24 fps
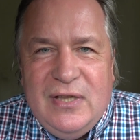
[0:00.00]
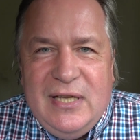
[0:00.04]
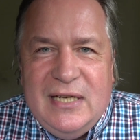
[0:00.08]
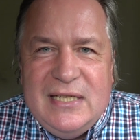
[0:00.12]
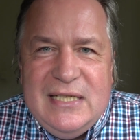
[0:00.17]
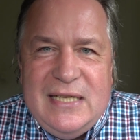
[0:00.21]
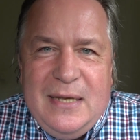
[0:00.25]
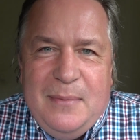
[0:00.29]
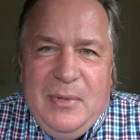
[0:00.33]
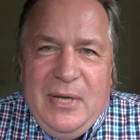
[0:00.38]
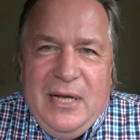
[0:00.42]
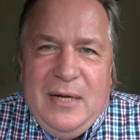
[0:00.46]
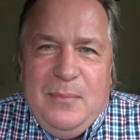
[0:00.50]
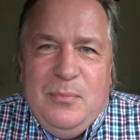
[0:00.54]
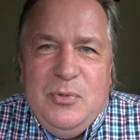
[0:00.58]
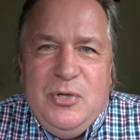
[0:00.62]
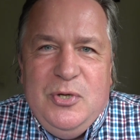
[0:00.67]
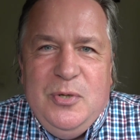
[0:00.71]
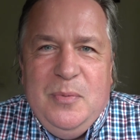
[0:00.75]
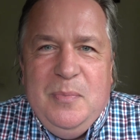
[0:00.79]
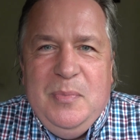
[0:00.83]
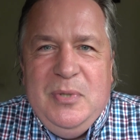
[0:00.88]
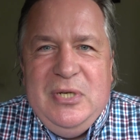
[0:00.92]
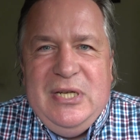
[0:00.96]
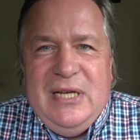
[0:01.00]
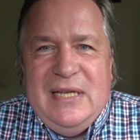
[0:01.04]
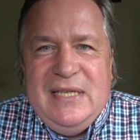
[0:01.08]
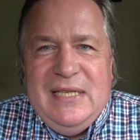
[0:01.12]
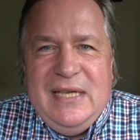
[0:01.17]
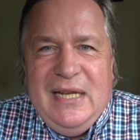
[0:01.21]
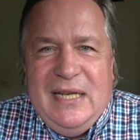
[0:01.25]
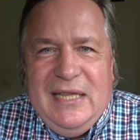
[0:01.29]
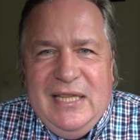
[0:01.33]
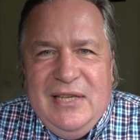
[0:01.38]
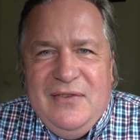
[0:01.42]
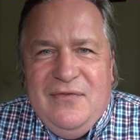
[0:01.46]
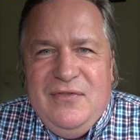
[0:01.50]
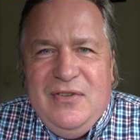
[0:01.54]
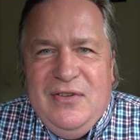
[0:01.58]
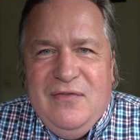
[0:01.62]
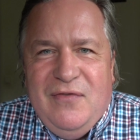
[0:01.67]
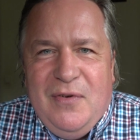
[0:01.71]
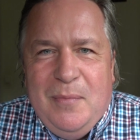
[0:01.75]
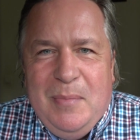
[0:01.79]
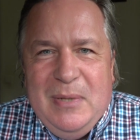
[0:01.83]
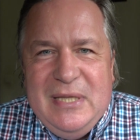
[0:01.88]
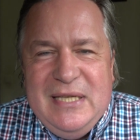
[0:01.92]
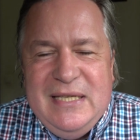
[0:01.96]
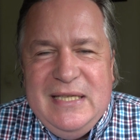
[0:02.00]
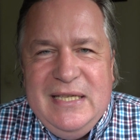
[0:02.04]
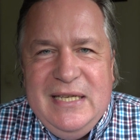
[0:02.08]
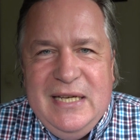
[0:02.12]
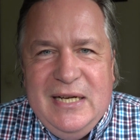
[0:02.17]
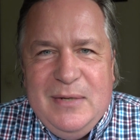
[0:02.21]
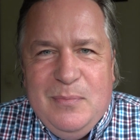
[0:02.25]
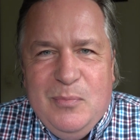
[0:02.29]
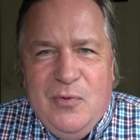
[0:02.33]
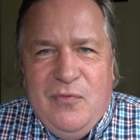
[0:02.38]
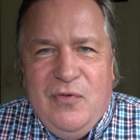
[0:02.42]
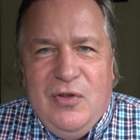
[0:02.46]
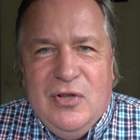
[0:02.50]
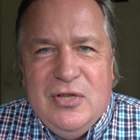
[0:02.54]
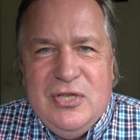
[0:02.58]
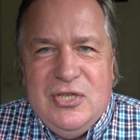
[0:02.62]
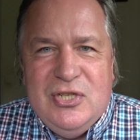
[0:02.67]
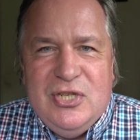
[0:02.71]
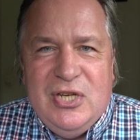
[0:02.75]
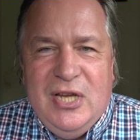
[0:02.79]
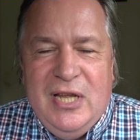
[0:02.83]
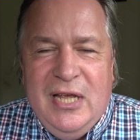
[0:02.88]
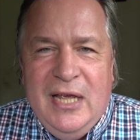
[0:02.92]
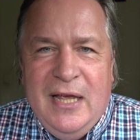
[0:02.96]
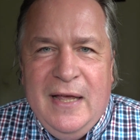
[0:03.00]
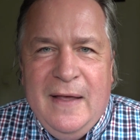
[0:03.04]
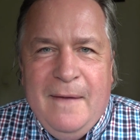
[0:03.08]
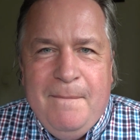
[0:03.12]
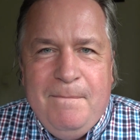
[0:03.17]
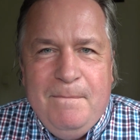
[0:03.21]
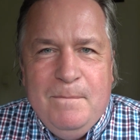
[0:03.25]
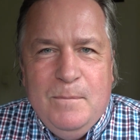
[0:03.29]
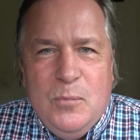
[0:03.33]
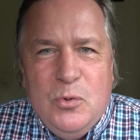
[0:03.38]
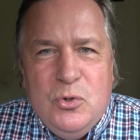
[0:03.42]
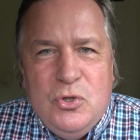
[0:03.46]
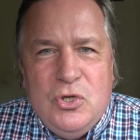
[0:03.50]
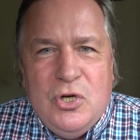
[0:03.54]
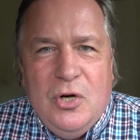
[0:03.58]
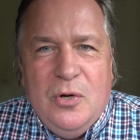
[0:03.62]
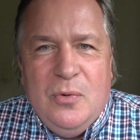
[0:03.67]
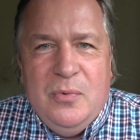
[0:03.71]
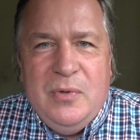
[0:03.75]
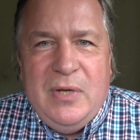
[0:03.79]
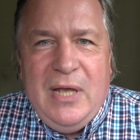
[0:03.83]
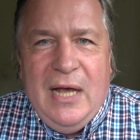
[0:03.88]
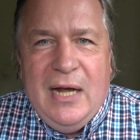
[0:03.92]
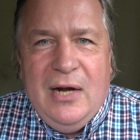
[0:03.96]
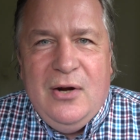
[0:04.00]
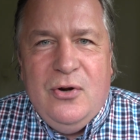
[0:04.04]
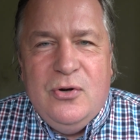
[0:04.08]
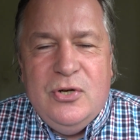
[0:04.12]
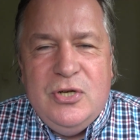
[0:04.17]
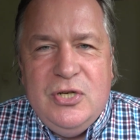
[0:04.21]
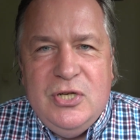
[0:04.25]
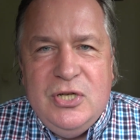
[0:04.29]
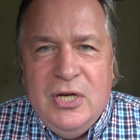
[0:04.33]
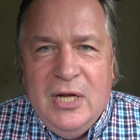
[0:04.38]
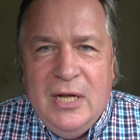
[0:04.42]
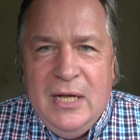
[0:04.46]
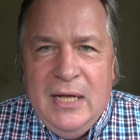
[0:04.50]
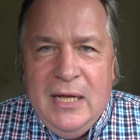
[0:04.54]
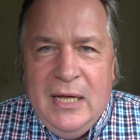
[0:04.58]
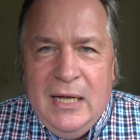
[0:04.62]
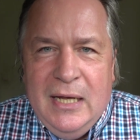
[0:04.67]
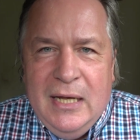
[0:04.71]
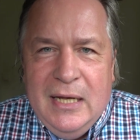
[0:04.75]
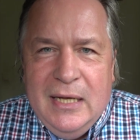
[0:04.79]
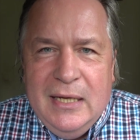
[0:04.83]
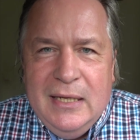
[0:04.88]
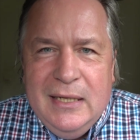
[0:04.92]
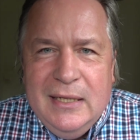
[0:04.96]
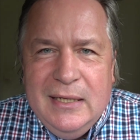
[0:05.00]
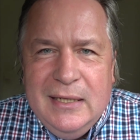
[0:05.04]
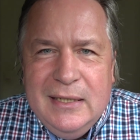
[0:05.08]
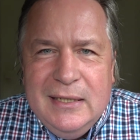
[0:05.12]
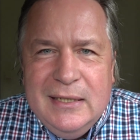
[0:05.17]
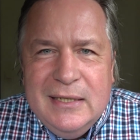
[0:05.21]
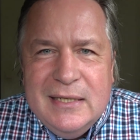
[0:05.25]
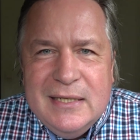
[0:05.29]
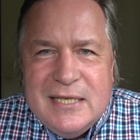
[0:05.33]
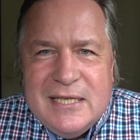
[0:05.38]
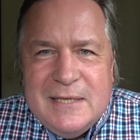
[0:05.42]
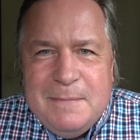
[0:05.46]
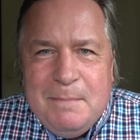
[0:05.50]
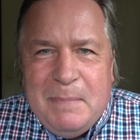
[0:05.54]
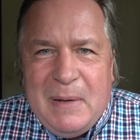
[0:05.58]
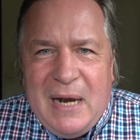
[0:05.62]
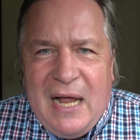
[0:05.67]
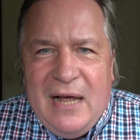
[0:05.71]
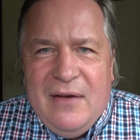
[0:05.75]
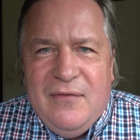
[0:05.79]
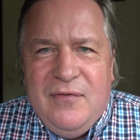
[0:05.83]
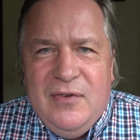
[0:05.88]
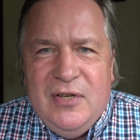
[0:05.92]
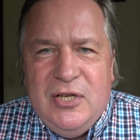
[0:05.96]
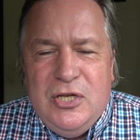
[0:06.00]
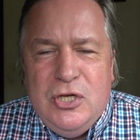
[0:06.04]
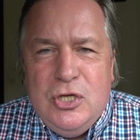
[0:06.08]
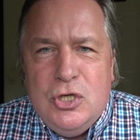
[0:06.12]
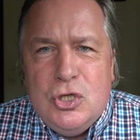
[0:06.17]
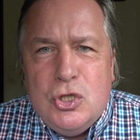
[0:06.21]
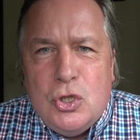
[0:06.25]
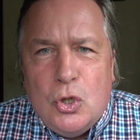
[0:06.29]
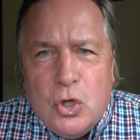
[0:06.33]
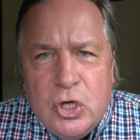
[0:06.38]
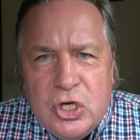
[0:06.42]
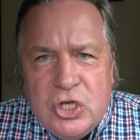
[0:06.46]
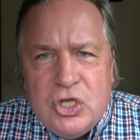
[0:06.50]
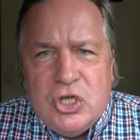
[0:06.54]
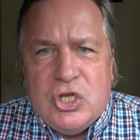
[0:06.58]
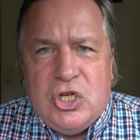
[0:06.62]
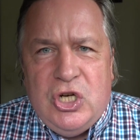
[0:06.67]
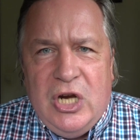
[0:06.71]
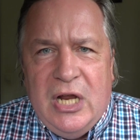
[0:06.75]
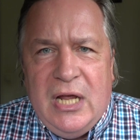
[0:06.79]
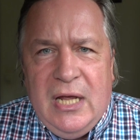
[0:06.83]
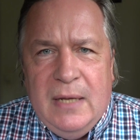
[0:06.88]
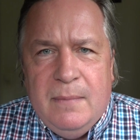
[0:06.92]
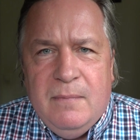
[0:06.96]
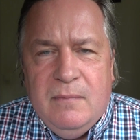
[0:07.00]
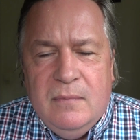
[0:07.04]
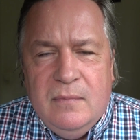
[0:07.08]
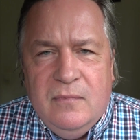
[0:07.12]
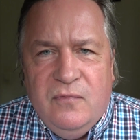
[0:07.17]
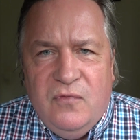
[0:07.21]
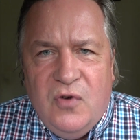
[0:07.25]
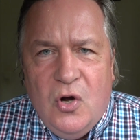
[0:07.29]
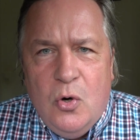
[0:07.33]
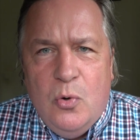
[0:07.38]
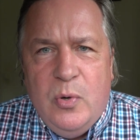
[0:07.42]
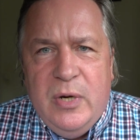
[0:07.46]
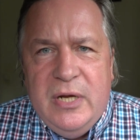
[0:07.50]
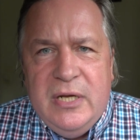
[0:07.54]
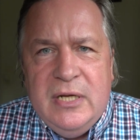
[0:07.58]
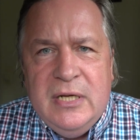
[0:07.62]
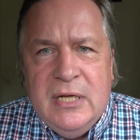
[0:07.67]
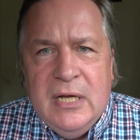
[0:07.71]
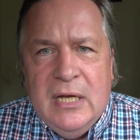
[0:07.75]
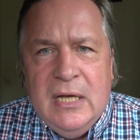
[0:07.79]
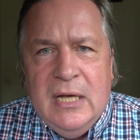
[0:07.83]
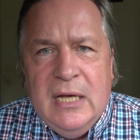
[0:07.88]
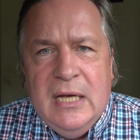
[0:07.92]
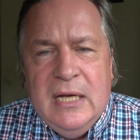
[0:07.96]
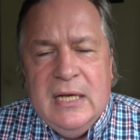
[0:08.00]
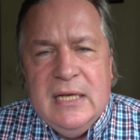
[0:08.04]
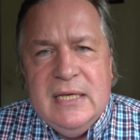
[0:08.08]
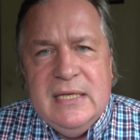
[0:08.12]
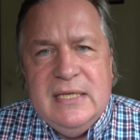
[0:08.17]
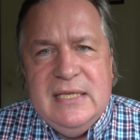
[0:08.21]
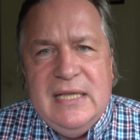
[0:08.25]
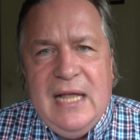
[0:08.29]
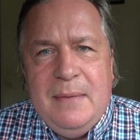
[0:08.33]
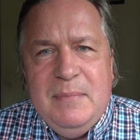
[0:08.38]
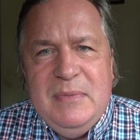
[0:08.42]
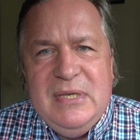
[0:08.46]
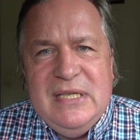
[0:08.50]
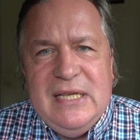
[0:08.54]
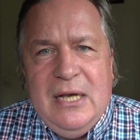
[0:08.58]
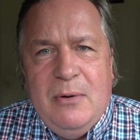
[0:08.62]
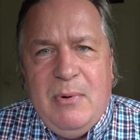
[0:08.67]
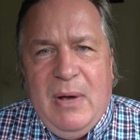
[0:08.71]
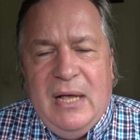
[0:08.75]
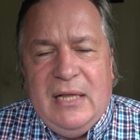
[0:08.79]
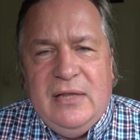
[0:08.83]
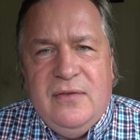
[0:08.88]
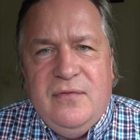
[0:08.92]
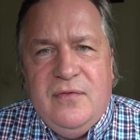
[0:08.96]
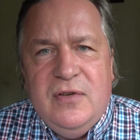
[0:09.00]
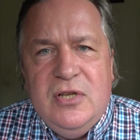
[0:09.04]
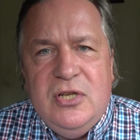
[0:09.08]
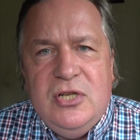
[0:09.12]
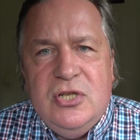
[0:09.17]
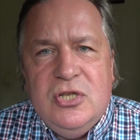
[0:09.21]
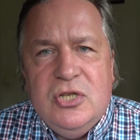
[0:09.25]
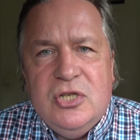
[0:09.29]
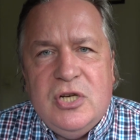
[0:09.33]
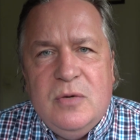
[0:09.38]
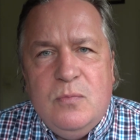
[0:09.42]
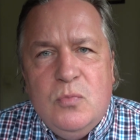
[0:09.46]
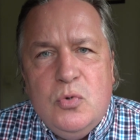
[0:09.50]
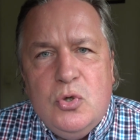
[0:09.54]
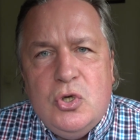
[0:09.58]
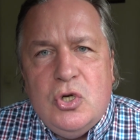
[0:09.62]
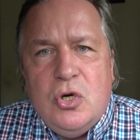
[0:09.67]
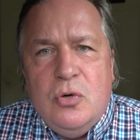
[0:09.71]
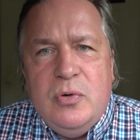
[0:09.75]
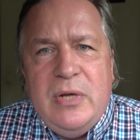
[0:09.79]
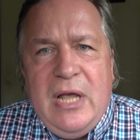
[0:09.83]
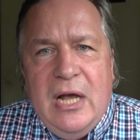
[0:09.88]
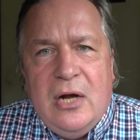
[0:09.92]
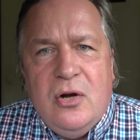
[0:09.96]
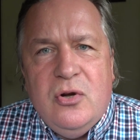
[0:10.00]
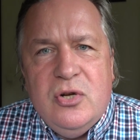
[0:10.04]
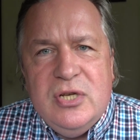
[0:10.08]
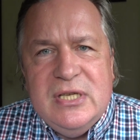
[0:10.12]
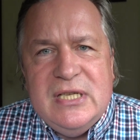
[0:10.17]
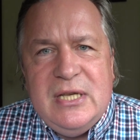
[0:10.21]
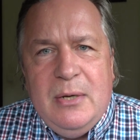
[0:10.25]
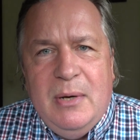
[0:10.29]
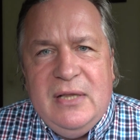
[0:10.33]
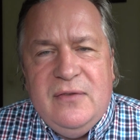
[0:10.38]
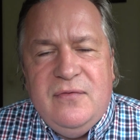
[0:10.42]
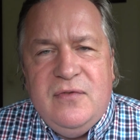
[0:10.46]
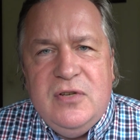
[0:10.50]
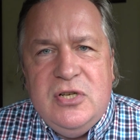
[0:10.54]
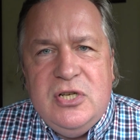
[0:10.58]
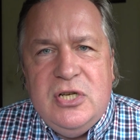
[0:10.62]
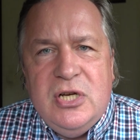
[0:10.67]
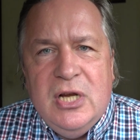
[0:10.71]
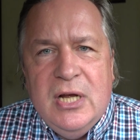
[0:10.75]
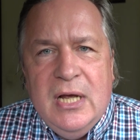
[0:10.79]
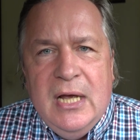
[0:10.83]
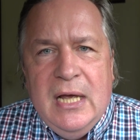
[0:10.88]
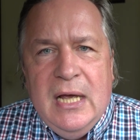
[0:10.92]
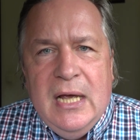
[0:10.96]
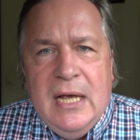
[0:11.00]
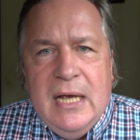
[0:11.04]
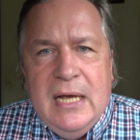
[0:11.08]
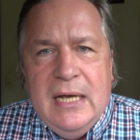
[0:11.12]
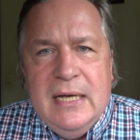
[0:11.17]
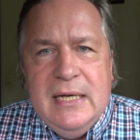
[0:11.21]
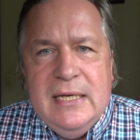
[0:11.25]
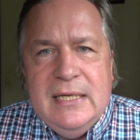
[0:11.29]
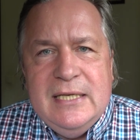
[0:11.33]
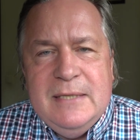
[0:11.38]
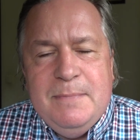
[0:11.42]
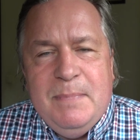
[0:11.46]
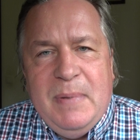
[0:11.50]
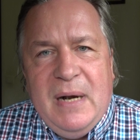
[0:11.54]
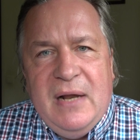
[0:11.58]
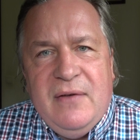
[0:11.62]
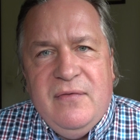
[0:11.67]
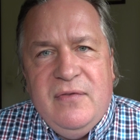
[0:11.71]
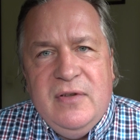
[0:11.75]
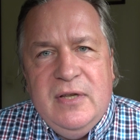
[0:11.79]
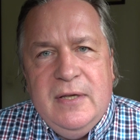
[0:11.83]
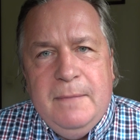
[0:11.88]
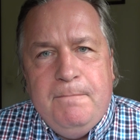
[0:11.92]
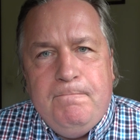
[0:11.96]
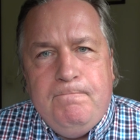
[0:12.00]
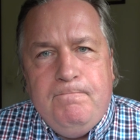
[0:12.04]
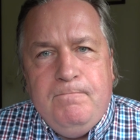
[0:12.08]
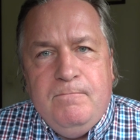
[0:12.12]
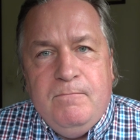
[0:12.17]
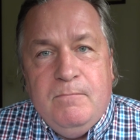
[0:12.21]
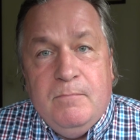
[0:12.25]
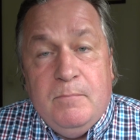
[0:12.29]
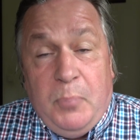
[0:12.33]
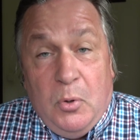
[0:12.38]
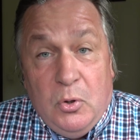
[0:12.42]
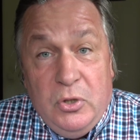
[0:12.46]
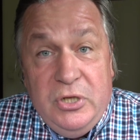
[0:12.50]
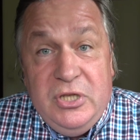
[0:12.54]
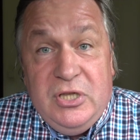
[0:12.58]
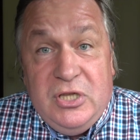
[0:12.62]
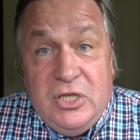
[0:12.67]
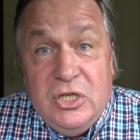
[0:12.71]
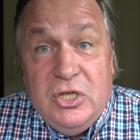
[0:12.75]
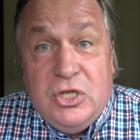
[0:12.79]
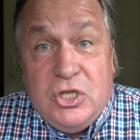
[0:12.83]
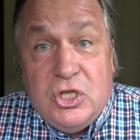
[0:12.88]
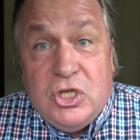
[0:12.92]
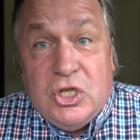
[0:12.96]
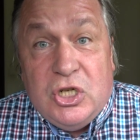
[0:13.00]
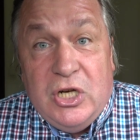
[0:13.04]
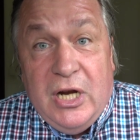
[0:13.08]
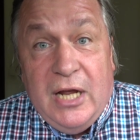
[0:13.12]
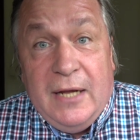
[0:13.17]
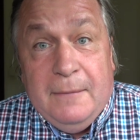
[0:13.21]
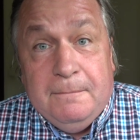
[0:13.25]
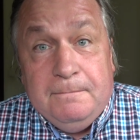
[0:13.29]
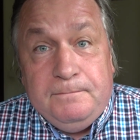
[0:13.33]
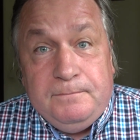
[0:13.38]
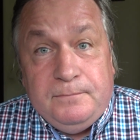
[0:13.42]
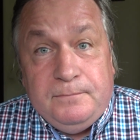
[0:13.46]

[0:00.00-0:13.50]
Tak samo jak musimy być asertywni wobec nich, mówiąc, że muszą jakoś y, sprawy historyczne, Wołyń, z nami załatwić, że muszą jakoś załatwić Y, sprawy polityczne,